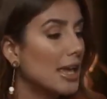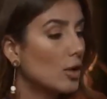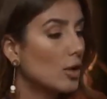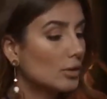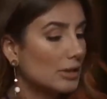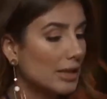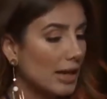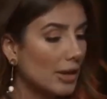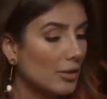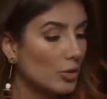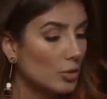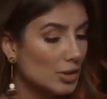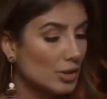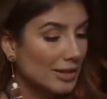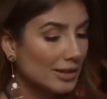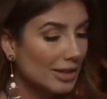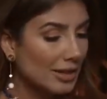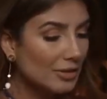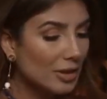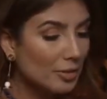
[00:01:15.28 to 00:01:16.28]
eu, tá, eu
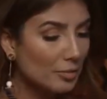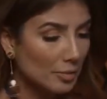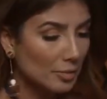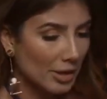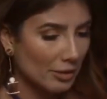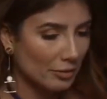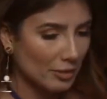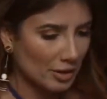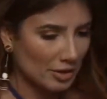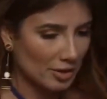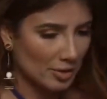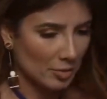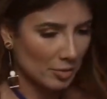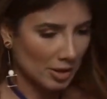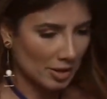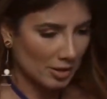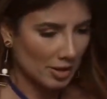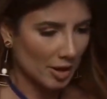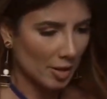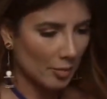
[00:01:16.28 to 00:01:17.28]
sentava na, na frente da
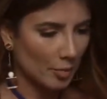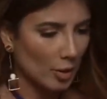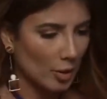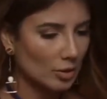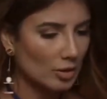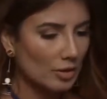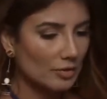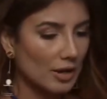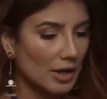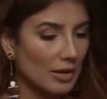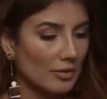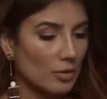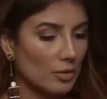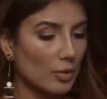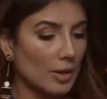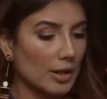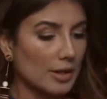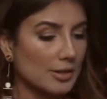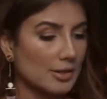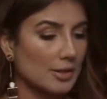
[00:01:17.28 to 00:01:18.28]
minha terapeuta e falava
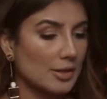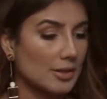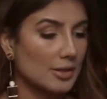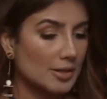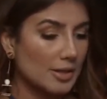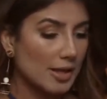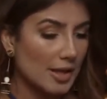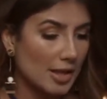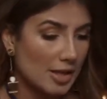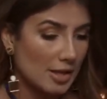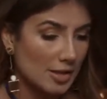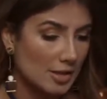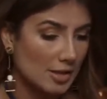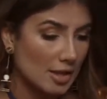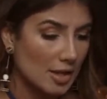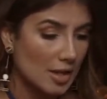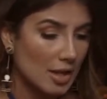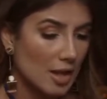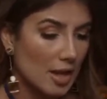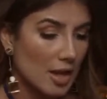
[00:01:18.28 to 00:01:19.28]
com ela assim,
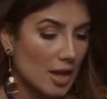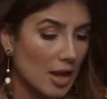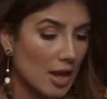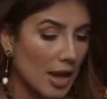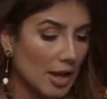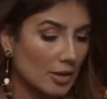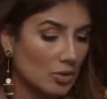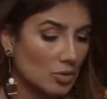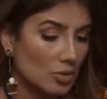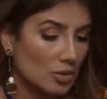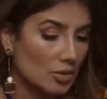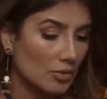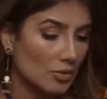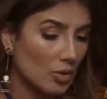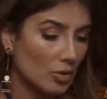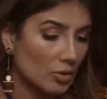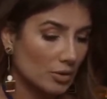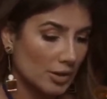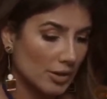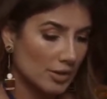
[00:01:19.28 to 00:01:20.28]
Célia as coisas
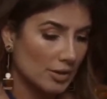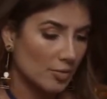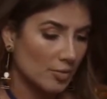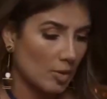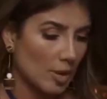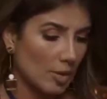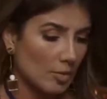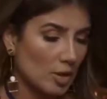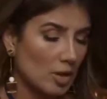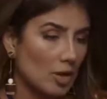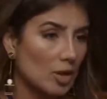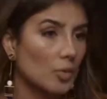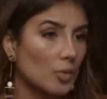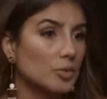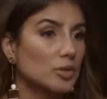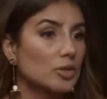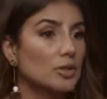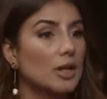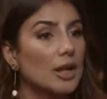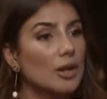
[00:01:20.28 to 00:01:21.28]
vão acontecer para mim, eu
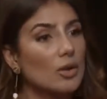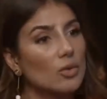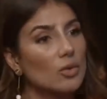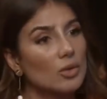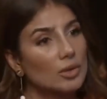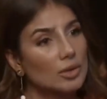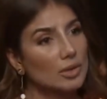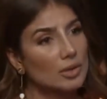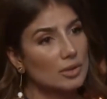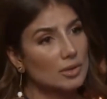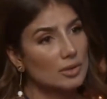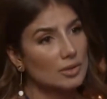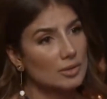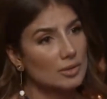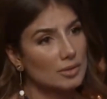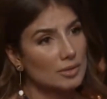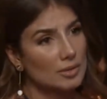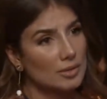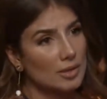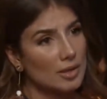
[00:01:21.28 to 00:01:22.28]
preciso dar conta.
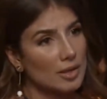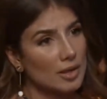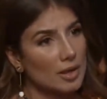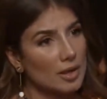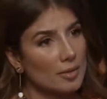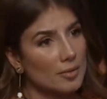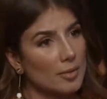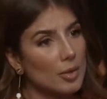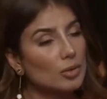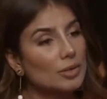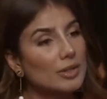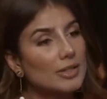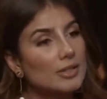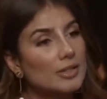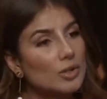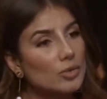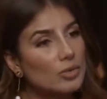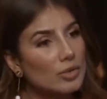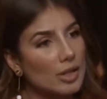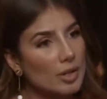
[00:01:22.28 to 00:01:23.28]
Vai
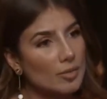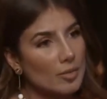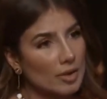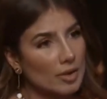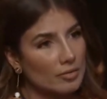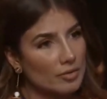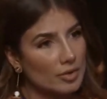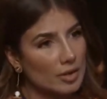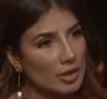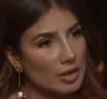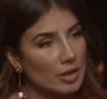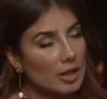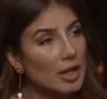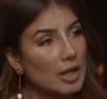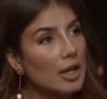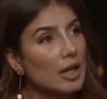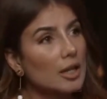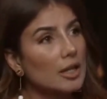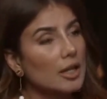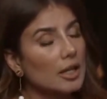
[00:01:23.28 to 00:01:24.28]
acontecer o quê, minha filha?
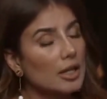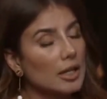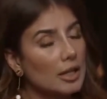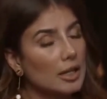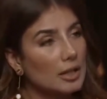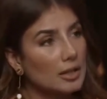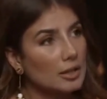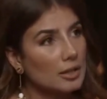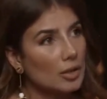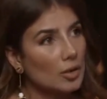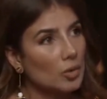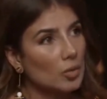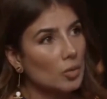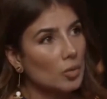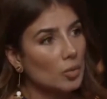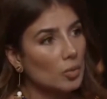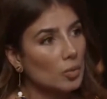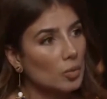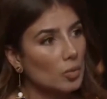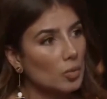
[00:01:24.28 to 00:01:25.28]
É, tem
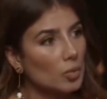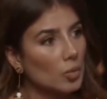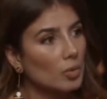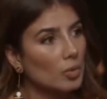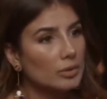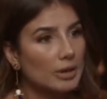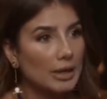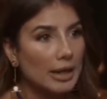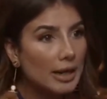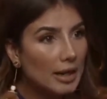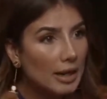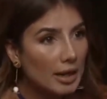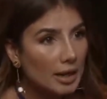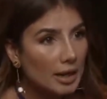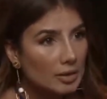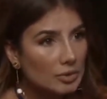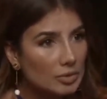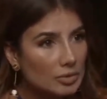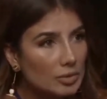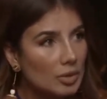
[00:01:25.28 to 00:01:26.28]
algum
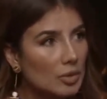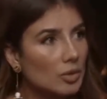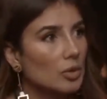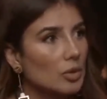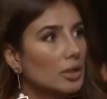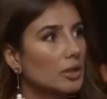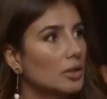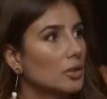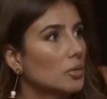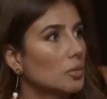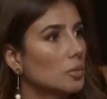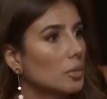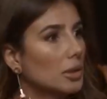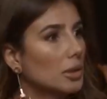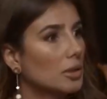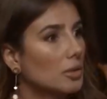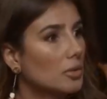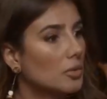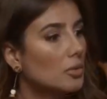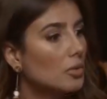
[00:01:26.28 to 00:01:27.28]
contrato, tá rolando
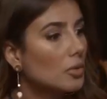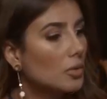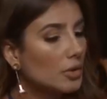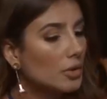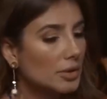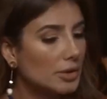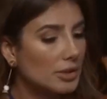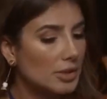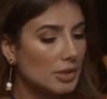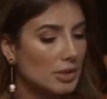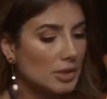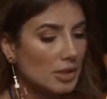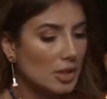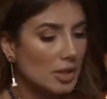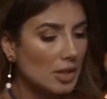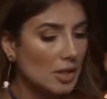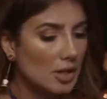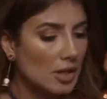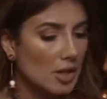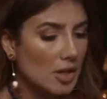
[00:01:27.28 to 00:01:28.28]
alguma coisa,
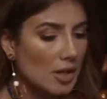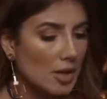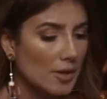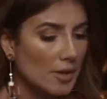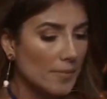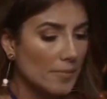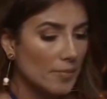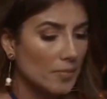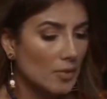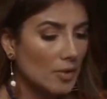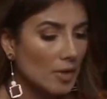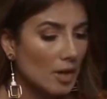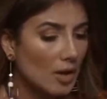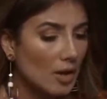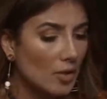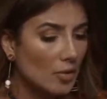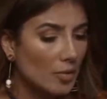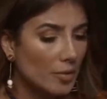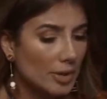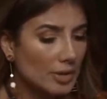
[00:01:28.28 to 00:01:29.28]
assim?
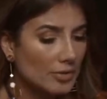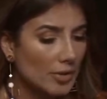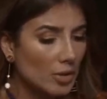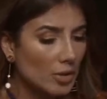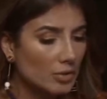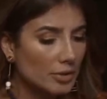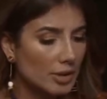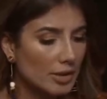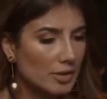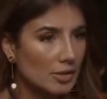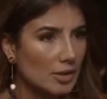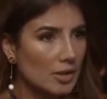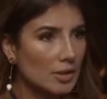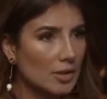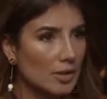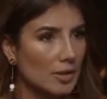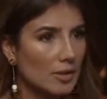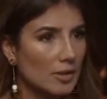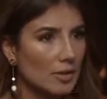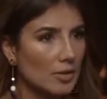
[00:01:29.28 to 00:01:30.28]
Não, mas vai
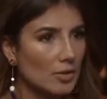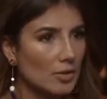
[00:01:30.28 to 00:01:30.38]
acontecer.